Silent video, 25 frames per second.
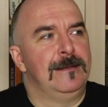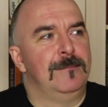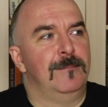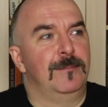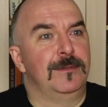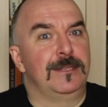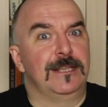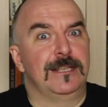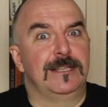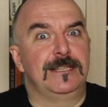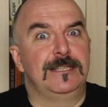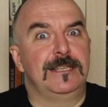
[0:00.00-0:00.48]

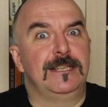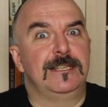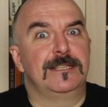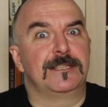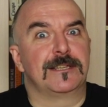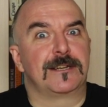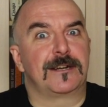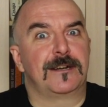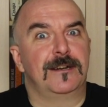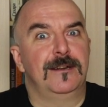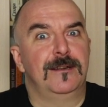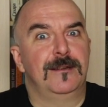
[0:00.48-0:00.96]
Мне
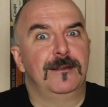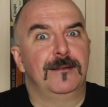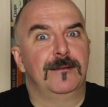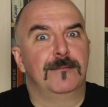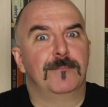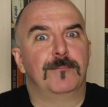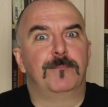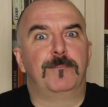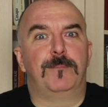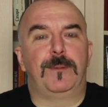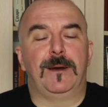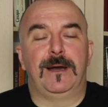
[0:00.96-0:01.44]
тизер
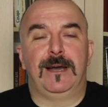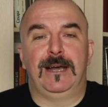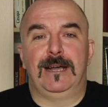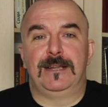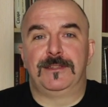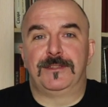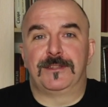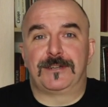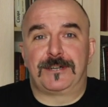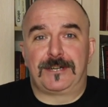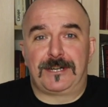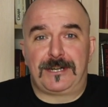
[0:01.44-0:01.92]

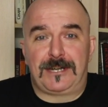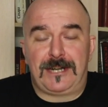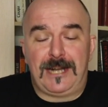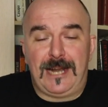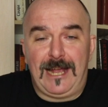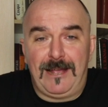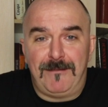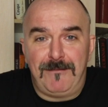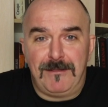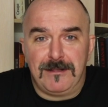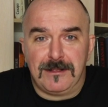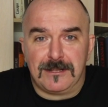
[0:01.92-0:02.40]

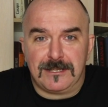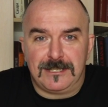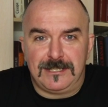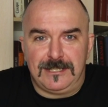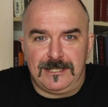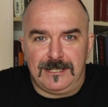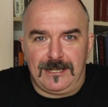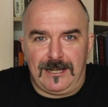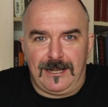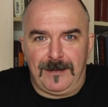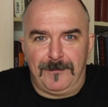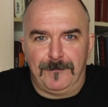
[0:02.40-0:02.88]

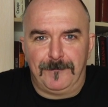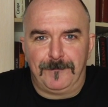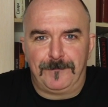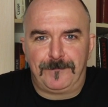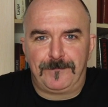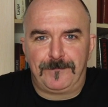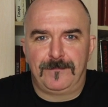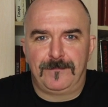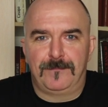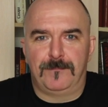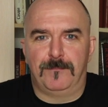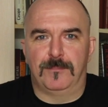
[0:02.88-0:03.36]
понравился.
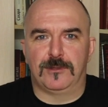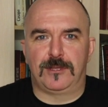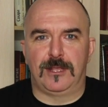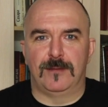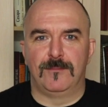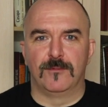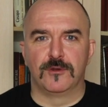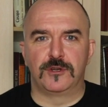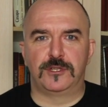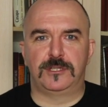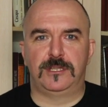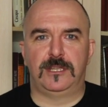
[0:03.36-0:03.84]

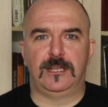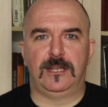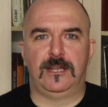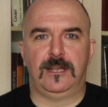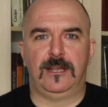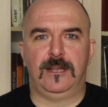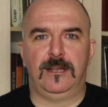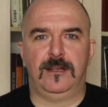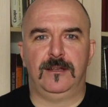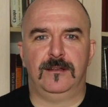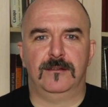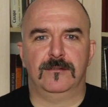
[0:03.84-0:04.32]
Потому
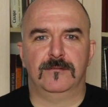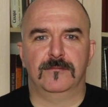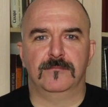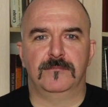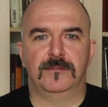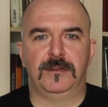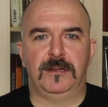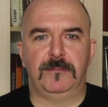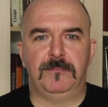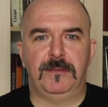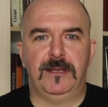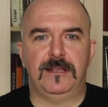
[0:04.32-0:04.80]
что
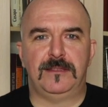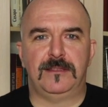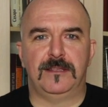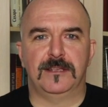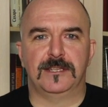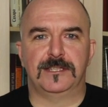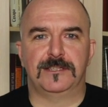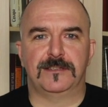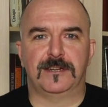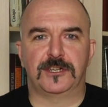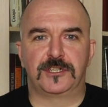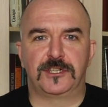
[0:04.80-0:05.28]

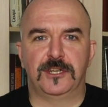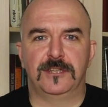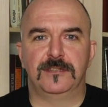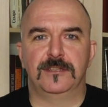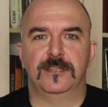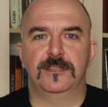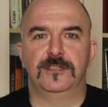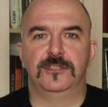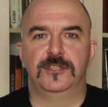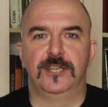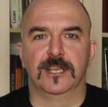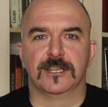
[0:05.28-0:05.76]
ребята
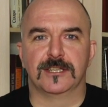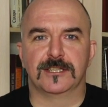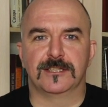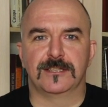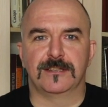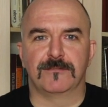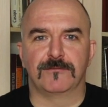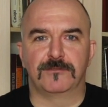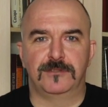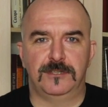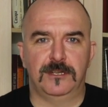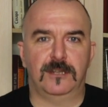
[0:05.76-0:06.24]
совершенно
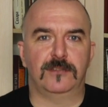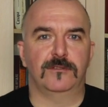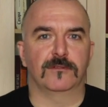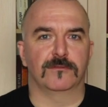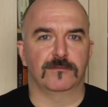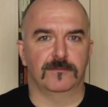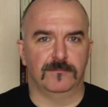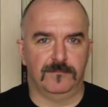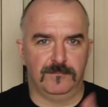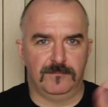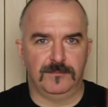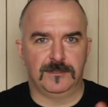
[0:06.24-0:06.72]
честно, вот те,
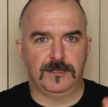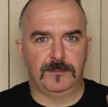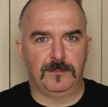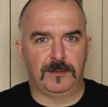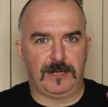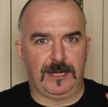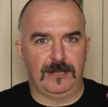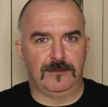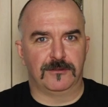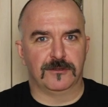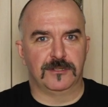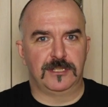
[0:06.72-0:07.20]
кто
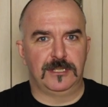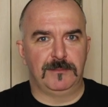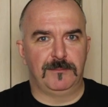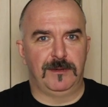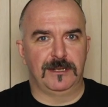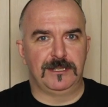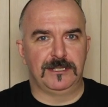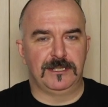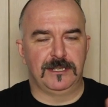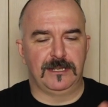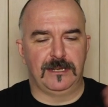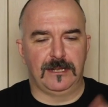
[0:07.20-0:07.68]
собираются
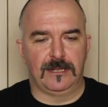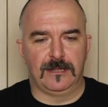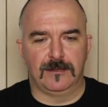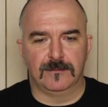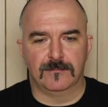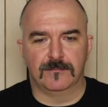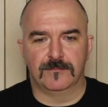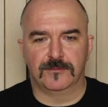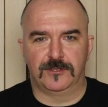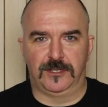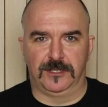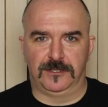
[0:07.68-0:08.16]
снимать сериал,
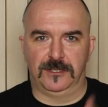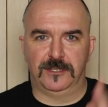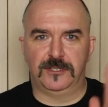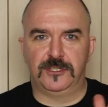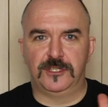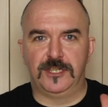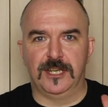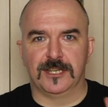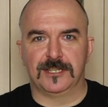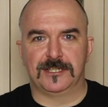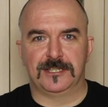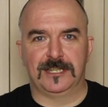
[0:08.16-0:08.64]

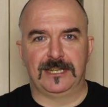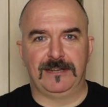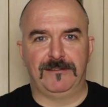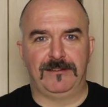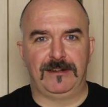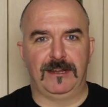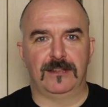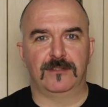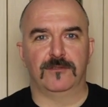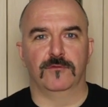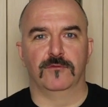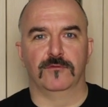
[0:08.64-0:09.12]
совершенно честно
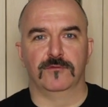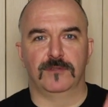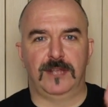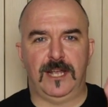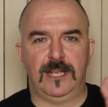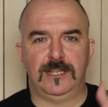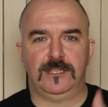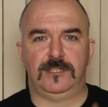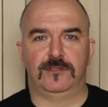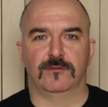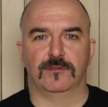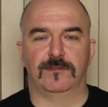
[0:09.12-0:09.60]
говорят, у
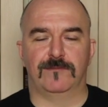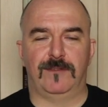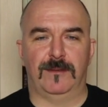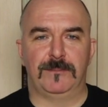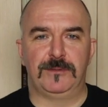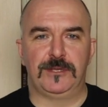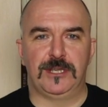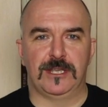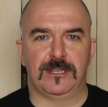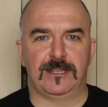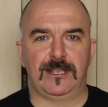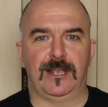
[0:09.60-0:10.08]
нас тут
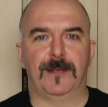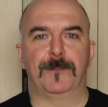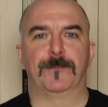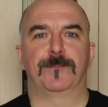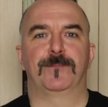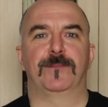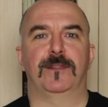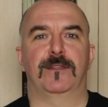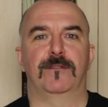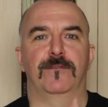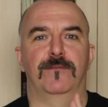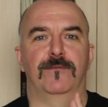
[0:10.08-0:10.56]
вообще-то
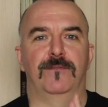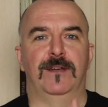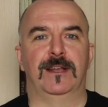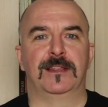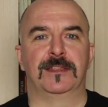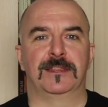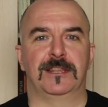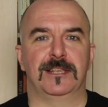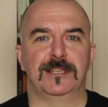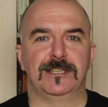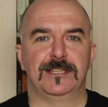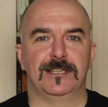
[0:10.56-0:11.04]

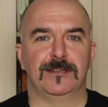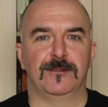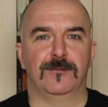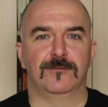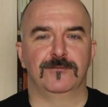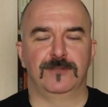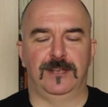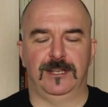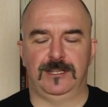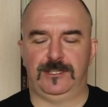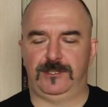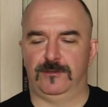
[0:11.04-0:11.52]
фэнтези,
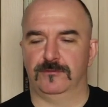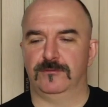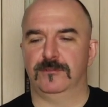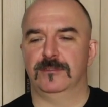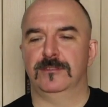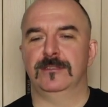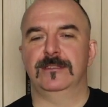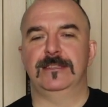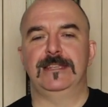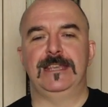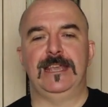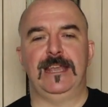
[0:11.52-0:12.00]
у нас
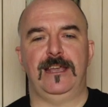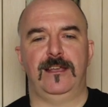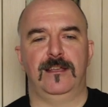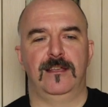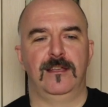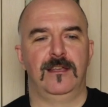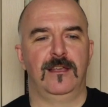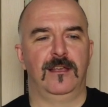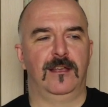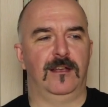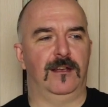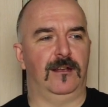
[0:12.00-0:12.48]
тут
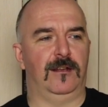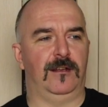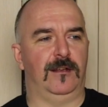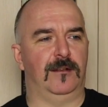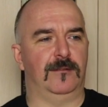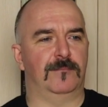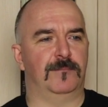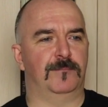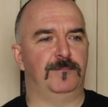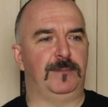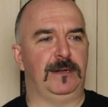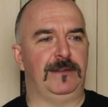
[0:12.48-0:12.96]
не
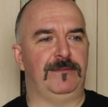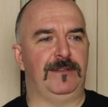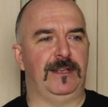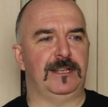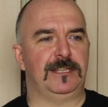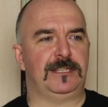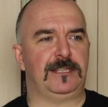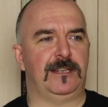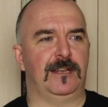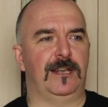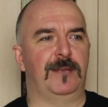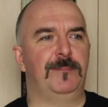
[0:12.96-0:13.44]
Э,
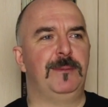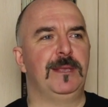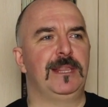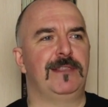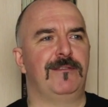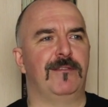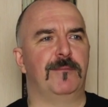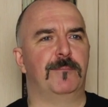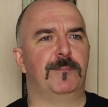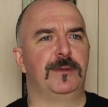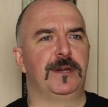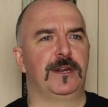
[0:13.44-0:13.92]
привязка к
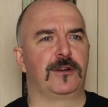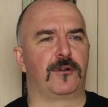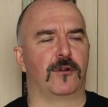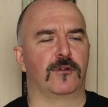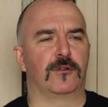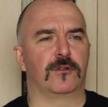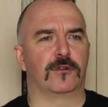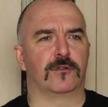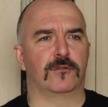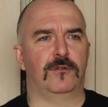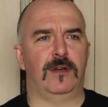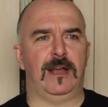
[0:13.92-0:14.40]
битве при
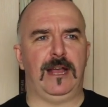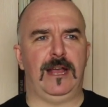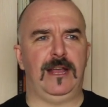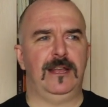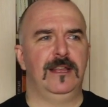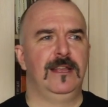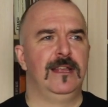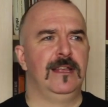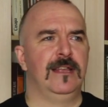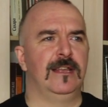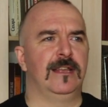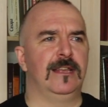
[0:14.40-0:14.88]

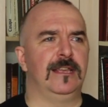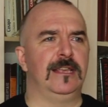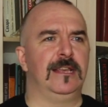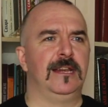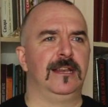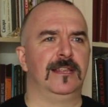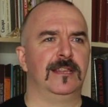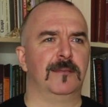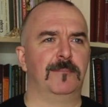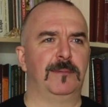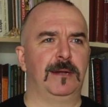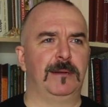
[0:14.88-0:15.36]
Рок-Руа
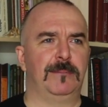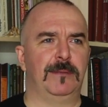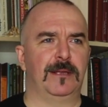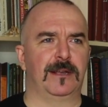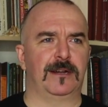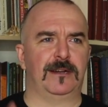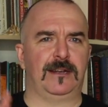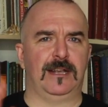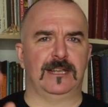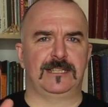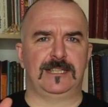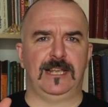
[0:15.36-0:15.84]
или,
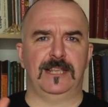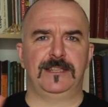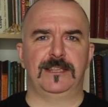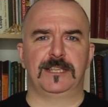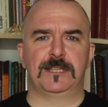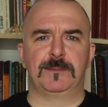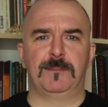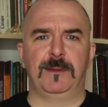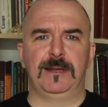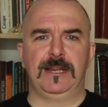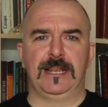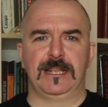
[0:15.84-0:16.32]
например, к осаде
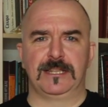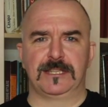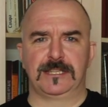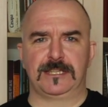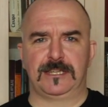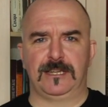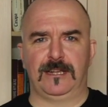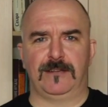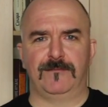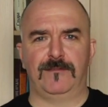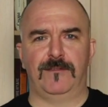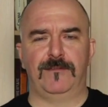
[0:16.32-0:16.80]

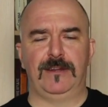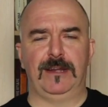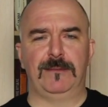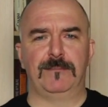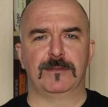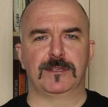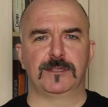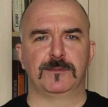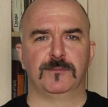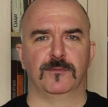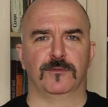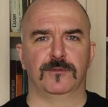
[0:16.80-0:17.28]
Смоленска во
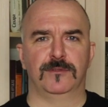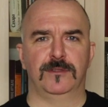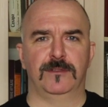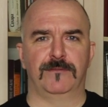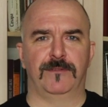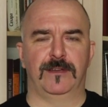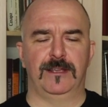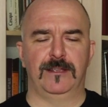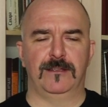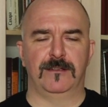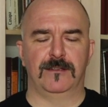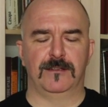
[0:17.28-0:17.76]
время смутной,
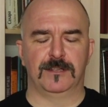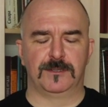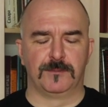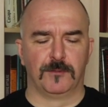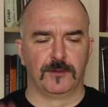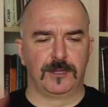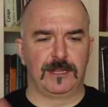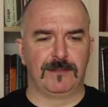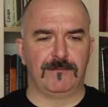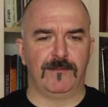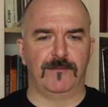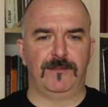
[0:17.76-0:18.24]
э,
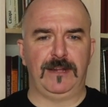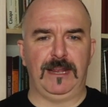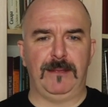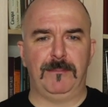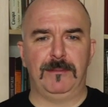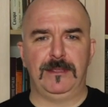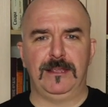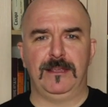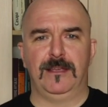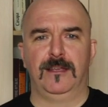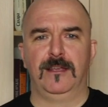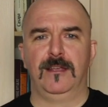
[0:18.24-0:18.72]
смутного
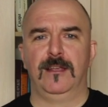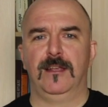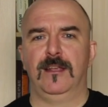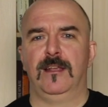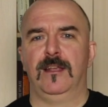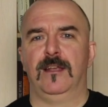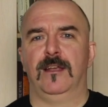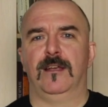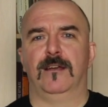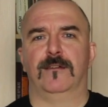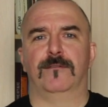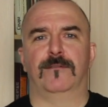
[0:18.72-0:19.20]
времени,
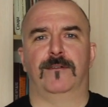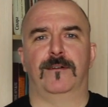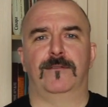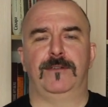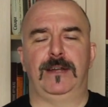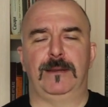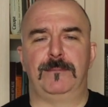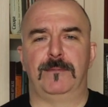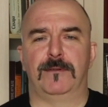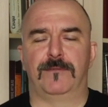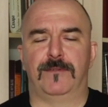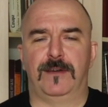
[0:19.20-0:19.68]
во
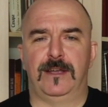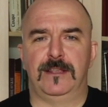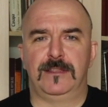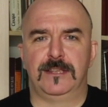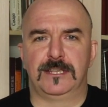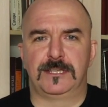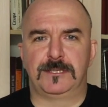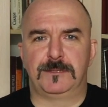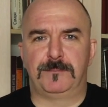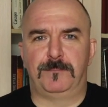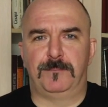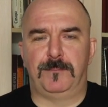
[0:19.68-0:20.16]
время
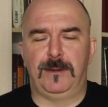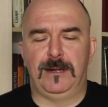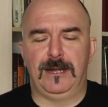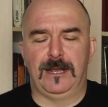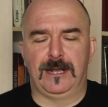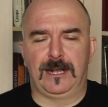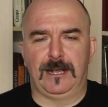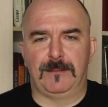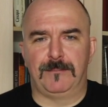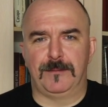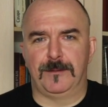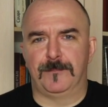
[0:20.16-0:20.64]
войны с
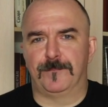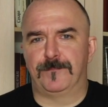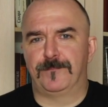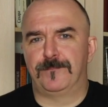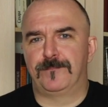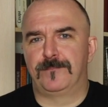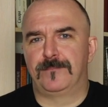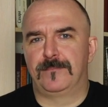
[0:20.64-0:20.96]
поляками.